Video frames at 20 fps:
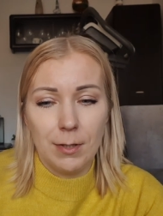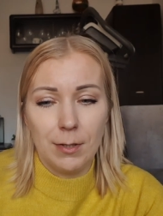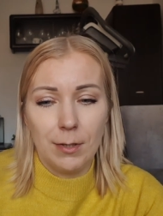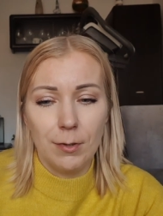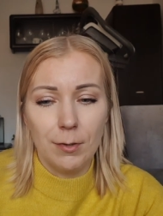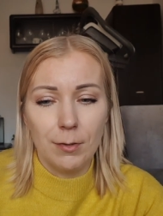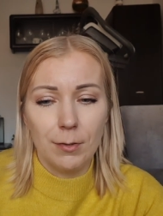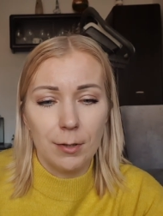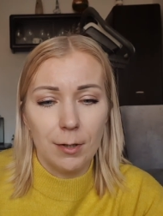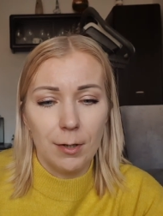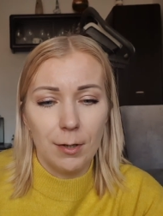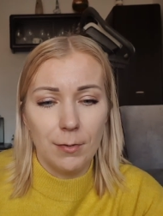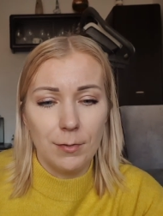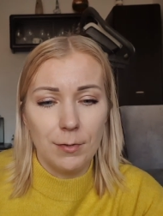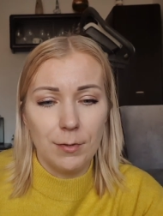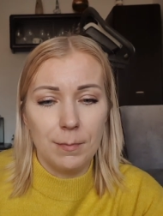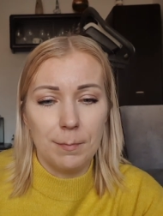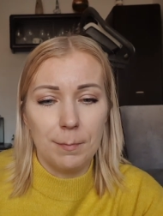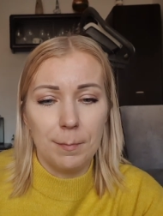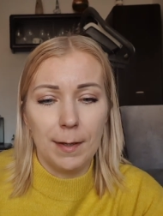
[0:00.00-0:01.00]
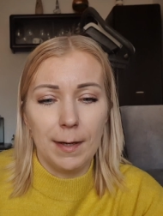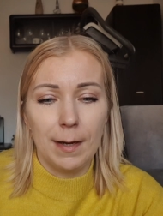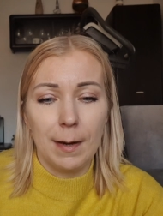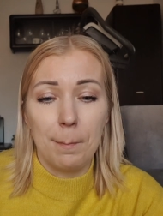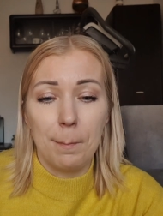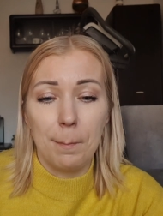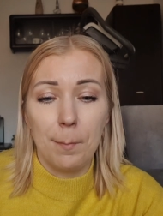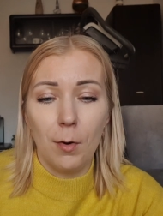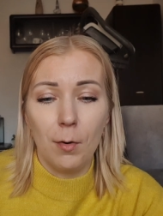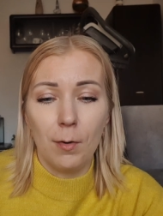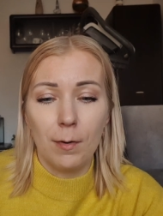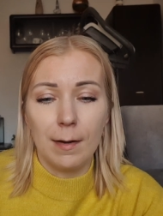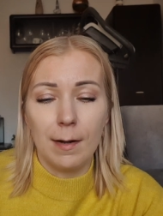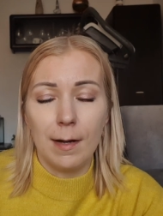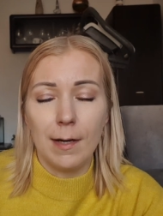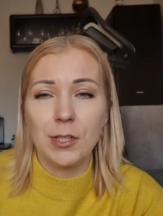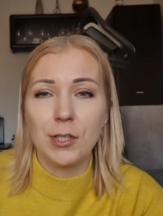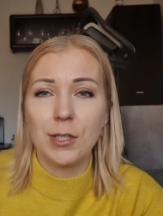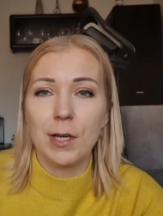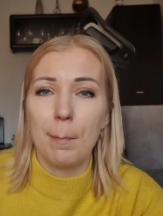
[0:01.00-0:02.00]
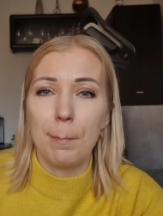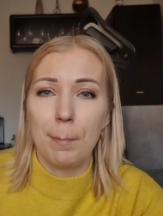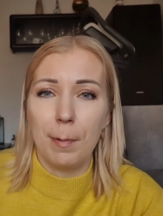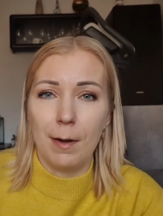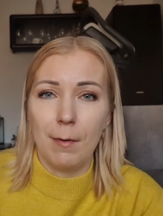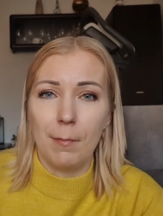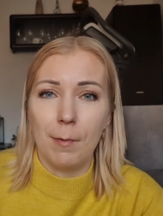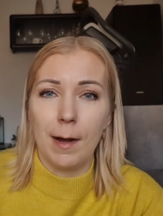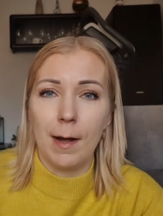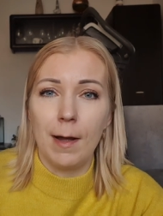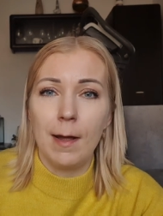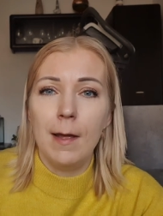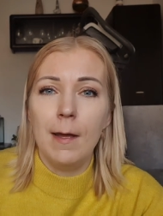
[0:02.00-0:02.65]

nie odchodzi, mega mokra, aż kapała.